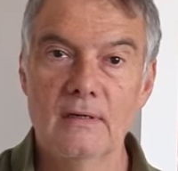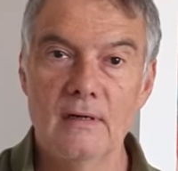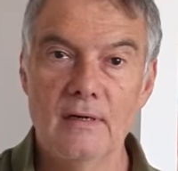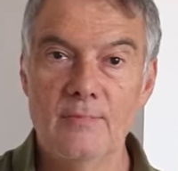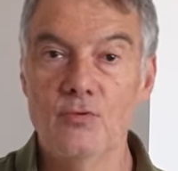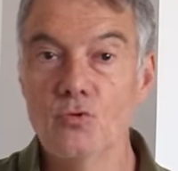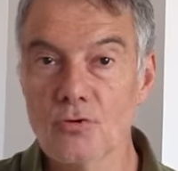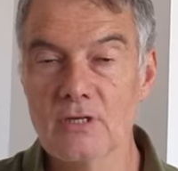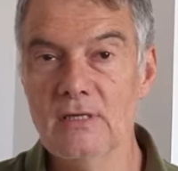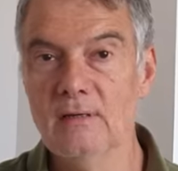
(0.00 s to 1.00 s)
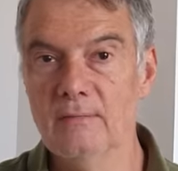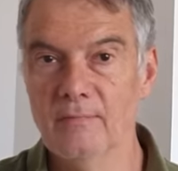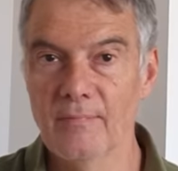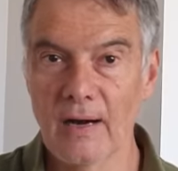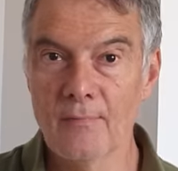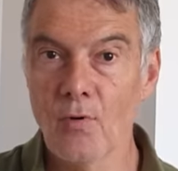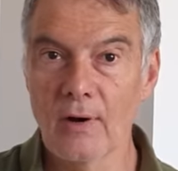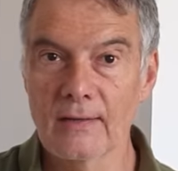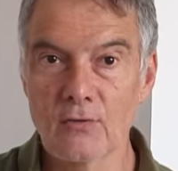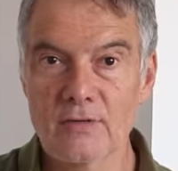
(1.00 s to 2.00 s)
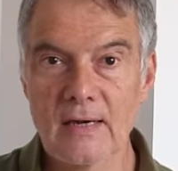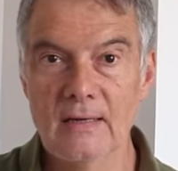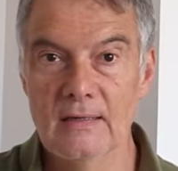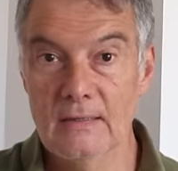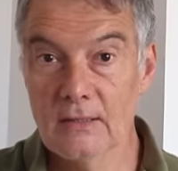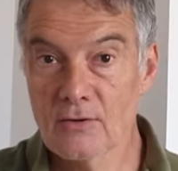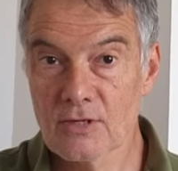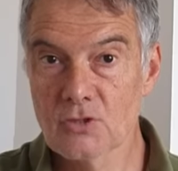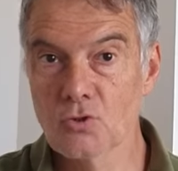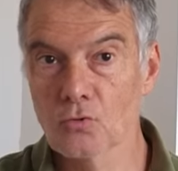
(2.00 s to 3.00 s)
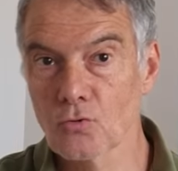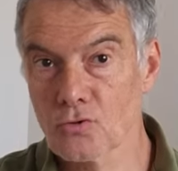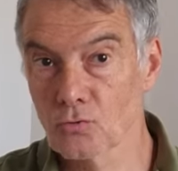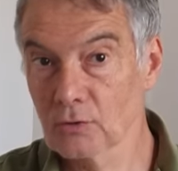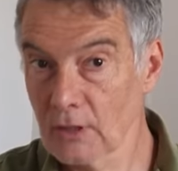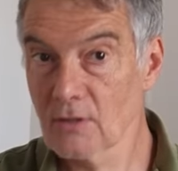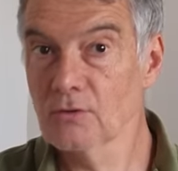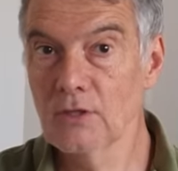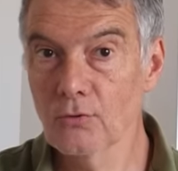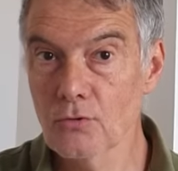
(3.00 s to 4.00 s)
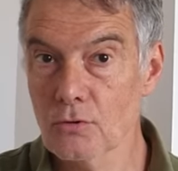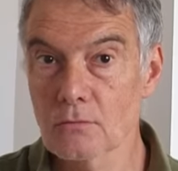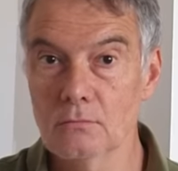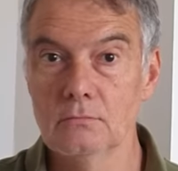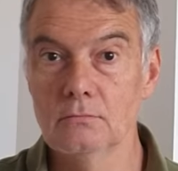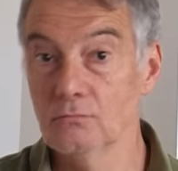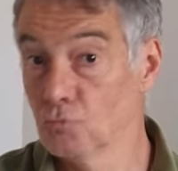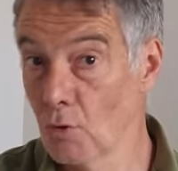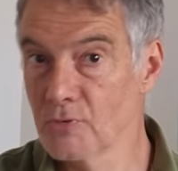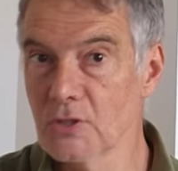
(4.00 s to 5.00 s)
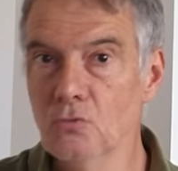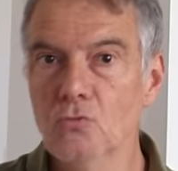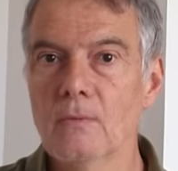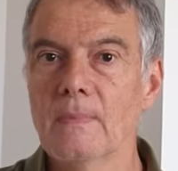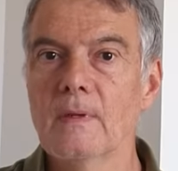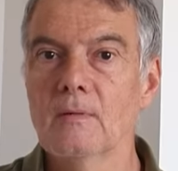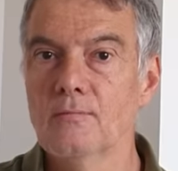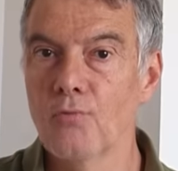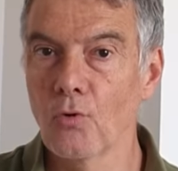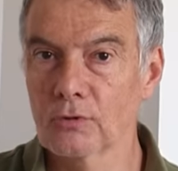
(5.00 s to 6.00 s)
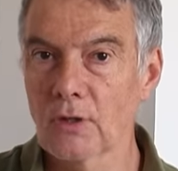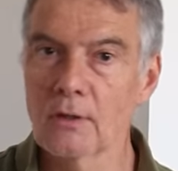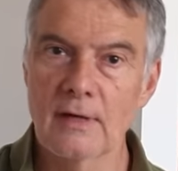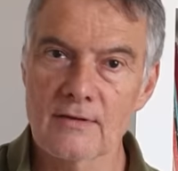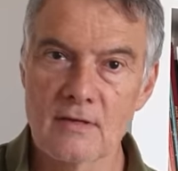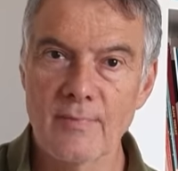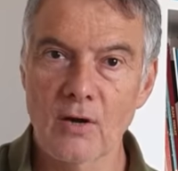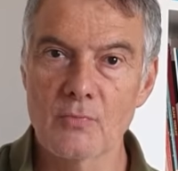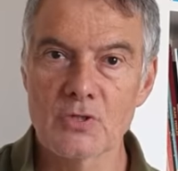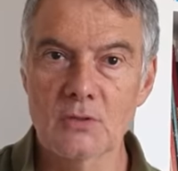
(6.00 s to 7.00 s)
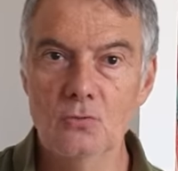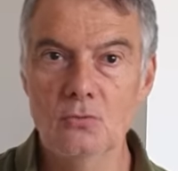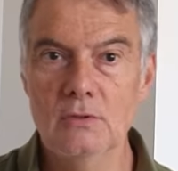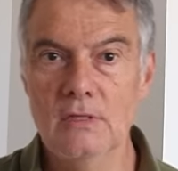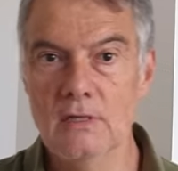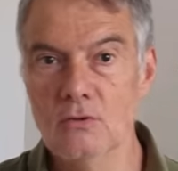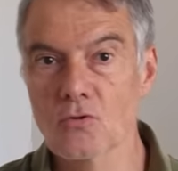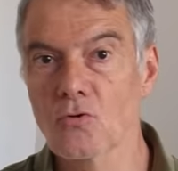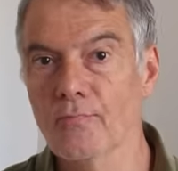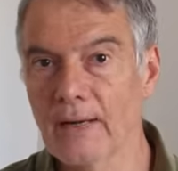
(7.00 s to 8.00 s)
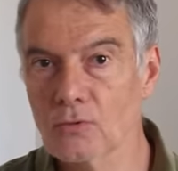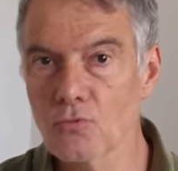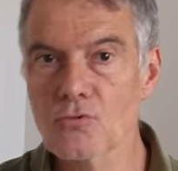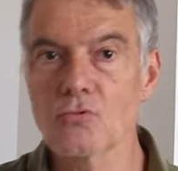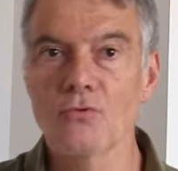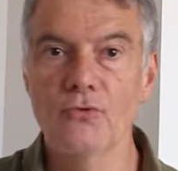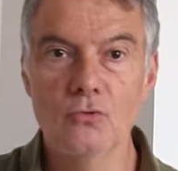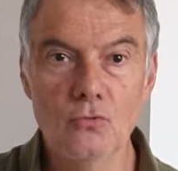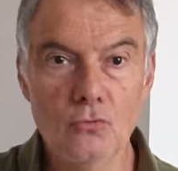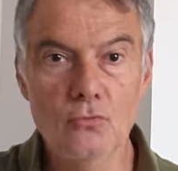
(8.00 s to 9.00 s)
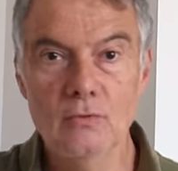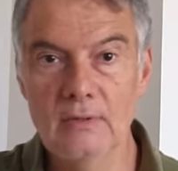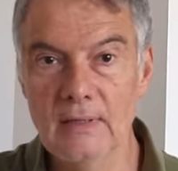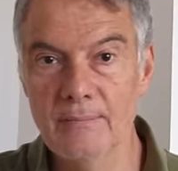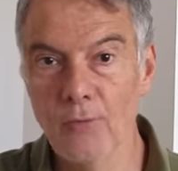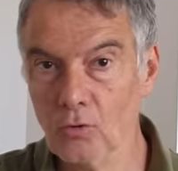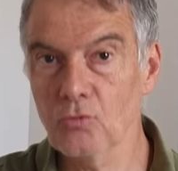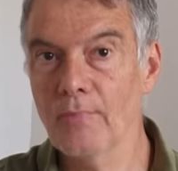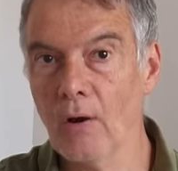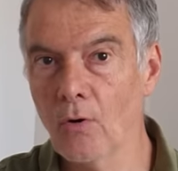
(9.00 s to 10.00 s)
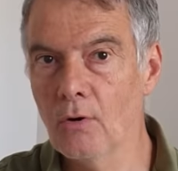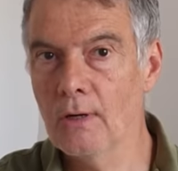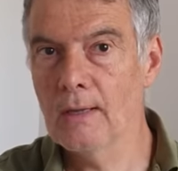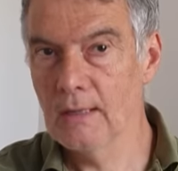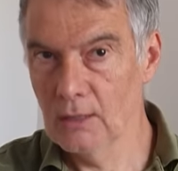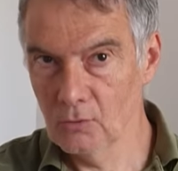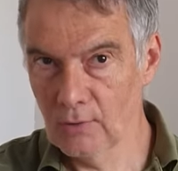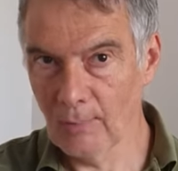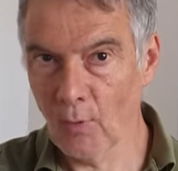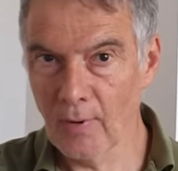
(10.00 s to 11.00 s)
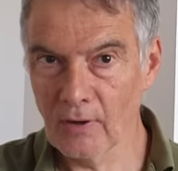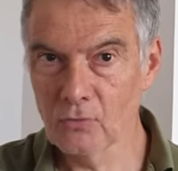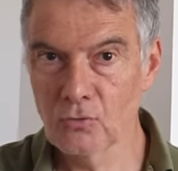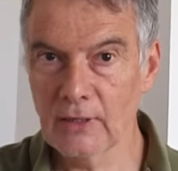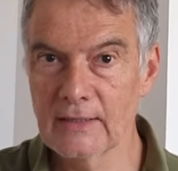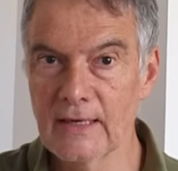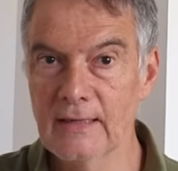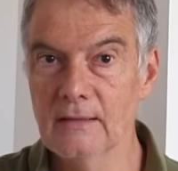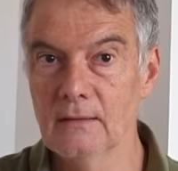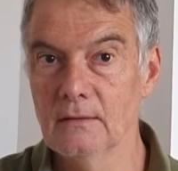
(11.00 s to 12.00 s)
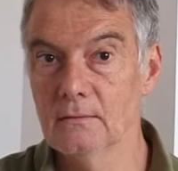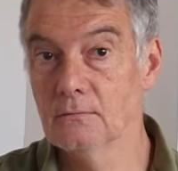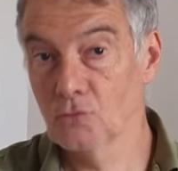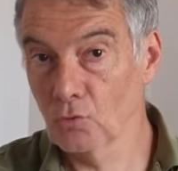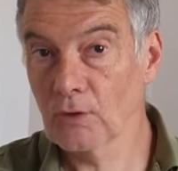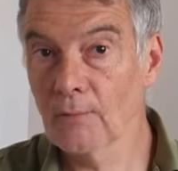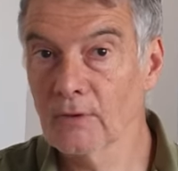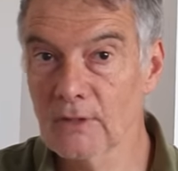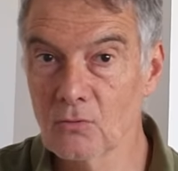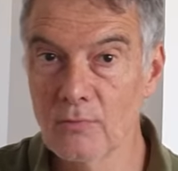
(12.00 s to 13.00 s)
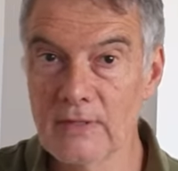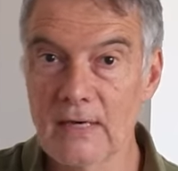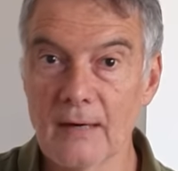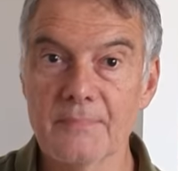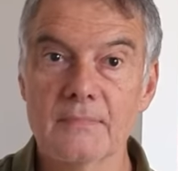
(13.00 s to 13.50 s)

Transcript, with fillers: les plus dociles par rapport à la doxa, ces journaux sont très anti-russes, comme chez nous. Pour autant, et là ce n'est pas comme chez nous, ils ne sont pas tous devenus des porte-parole de la propagande ukrainienne, contrairement à nos médias.